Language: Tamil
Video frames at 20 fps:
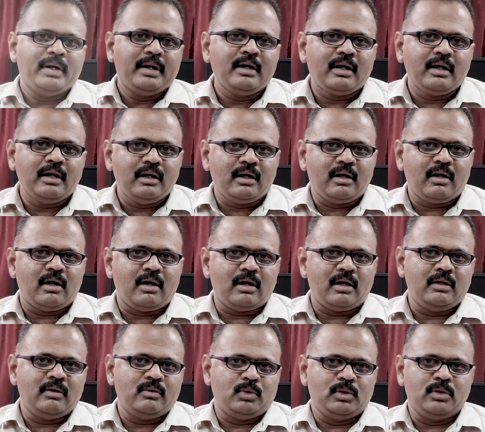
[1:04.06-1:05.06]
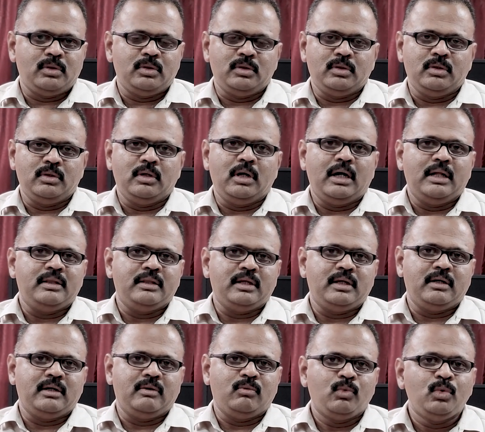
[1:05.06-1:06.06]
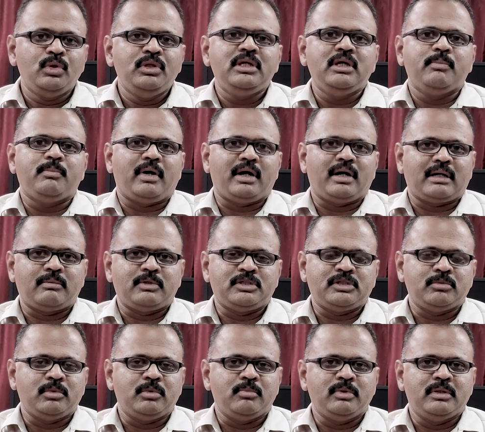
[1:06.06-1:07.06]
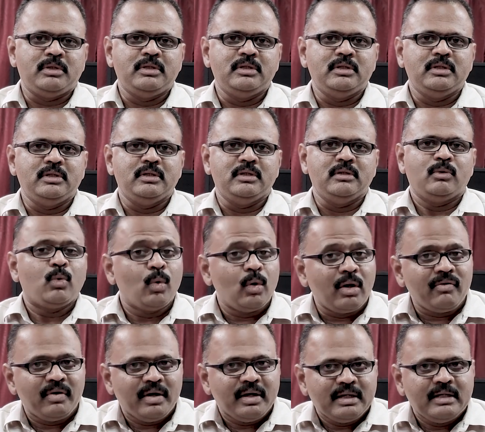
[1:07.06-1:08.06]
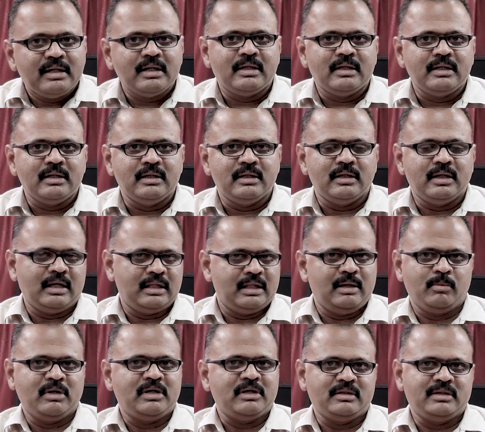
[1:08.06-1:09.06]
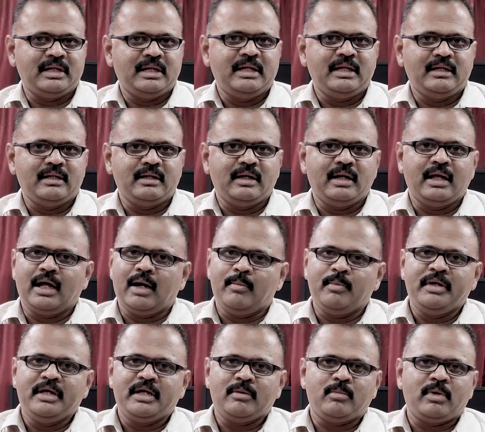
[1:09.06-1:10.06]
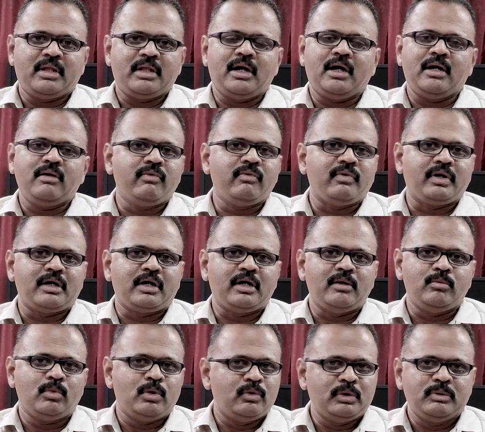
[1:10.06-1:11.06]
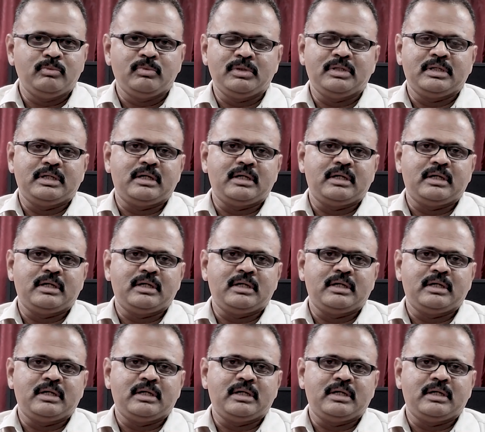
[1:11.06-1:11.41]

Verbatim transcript: பெண்களுக்கான ஒரு அந்த ஊதிய பாரபட்சம் என்பது கூடவே இருக்குது அது நமக்கு தெரியறதில்லை அப்படிங்கிற மாதிரியான விவரங்கள் முழுவதும்